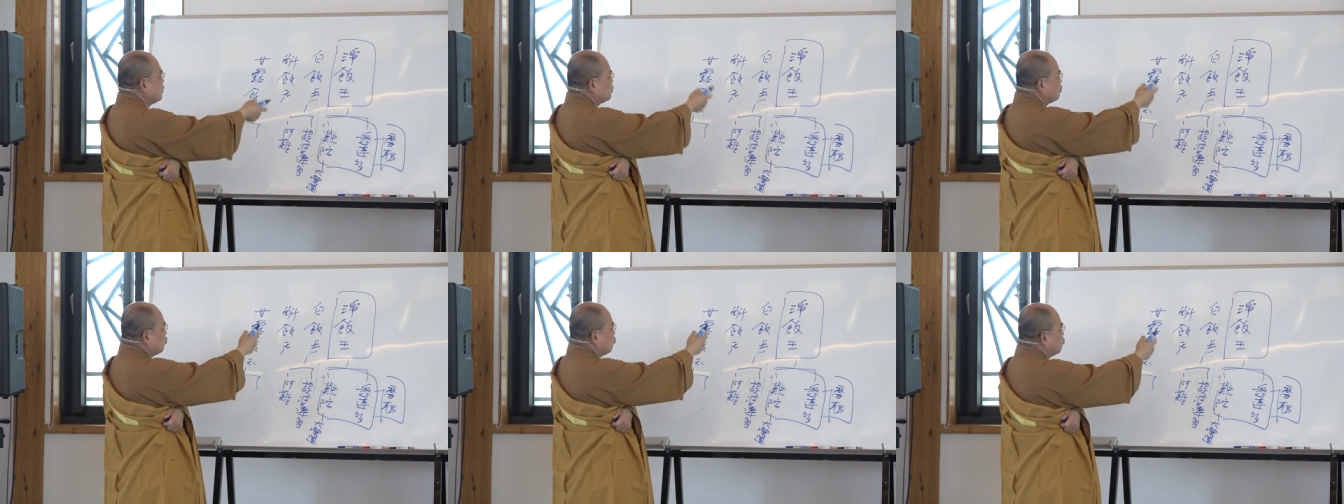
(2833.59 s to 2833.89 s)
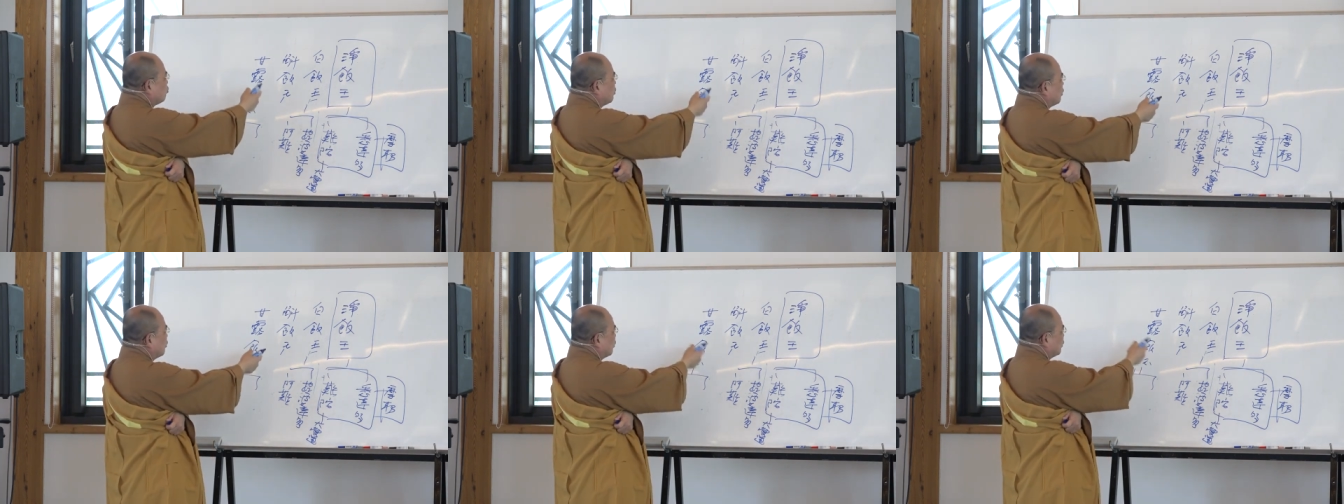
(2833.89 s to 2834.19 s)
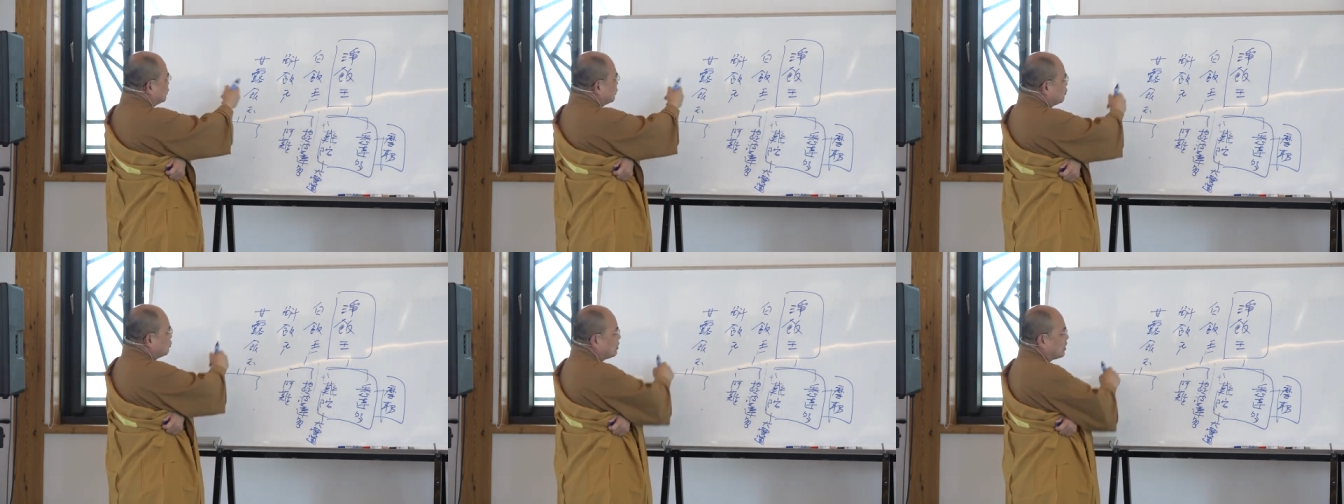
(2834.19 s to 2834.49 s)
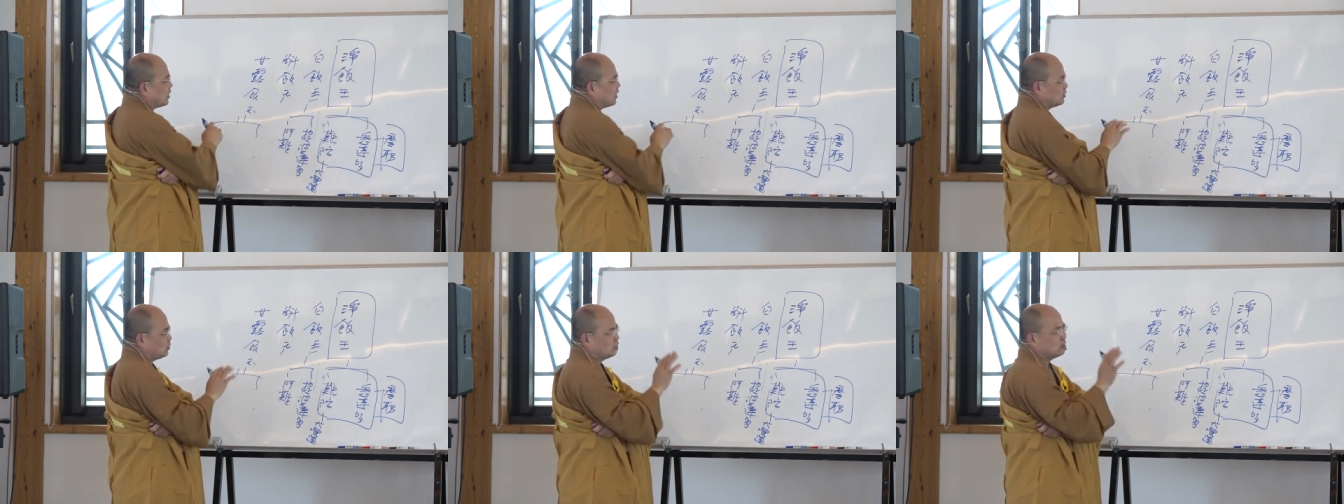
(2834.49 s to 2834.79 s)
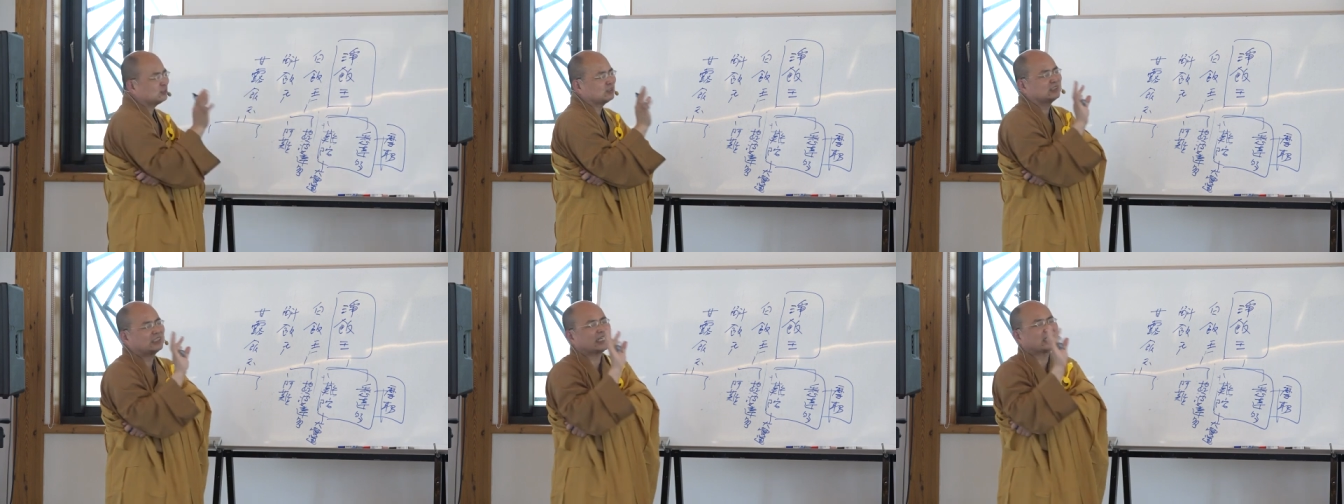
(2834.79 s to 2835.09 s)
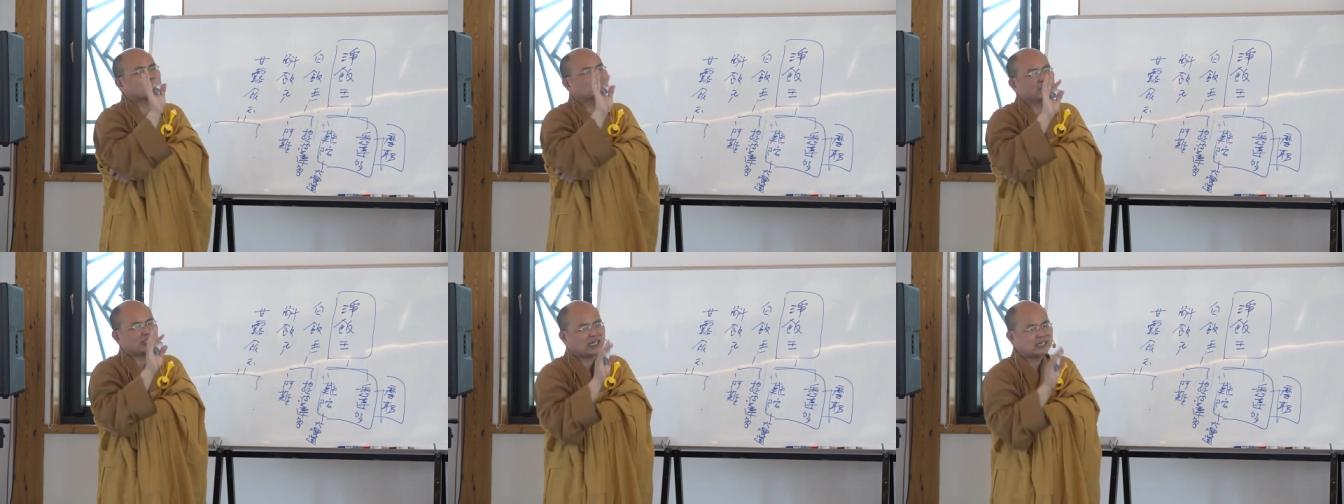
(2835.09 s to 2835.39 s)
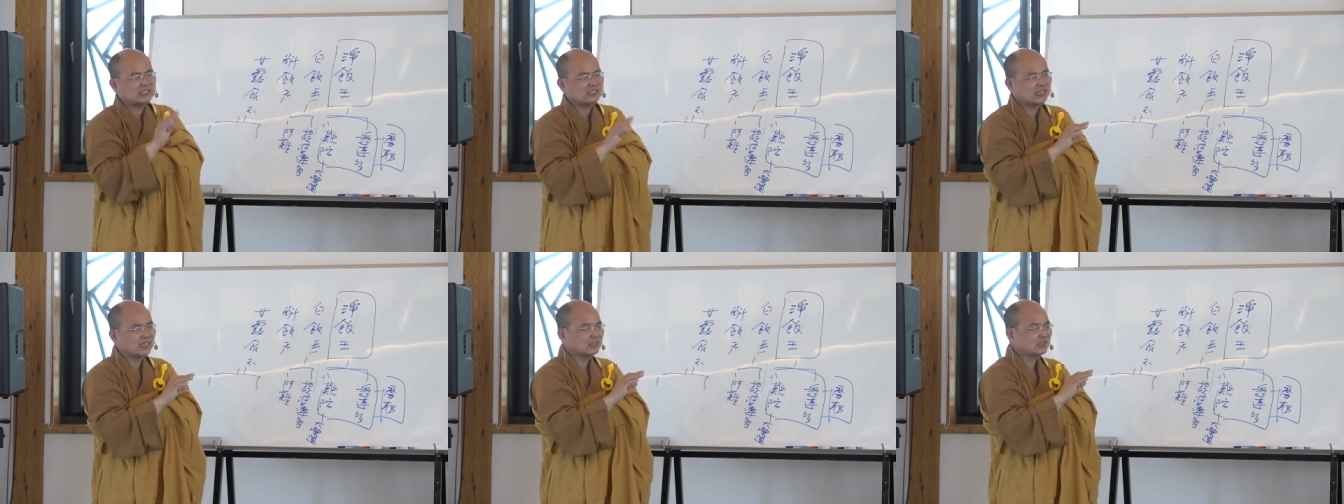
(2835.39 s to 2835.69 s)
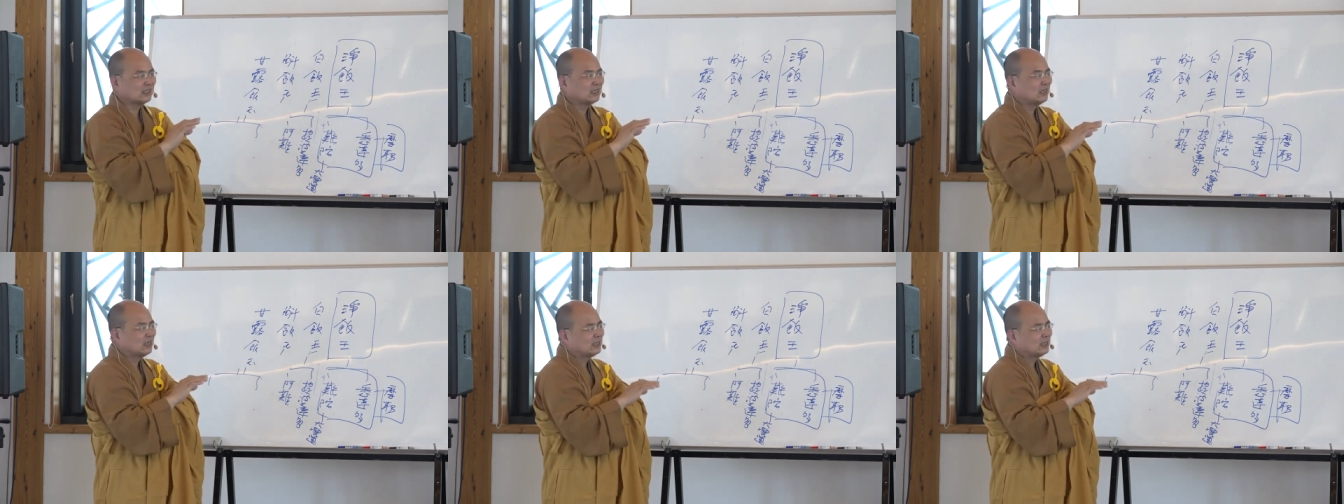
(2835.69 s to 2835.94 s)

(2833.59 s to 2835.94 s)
也说无饭王，也说啊，就是讲的不太一样。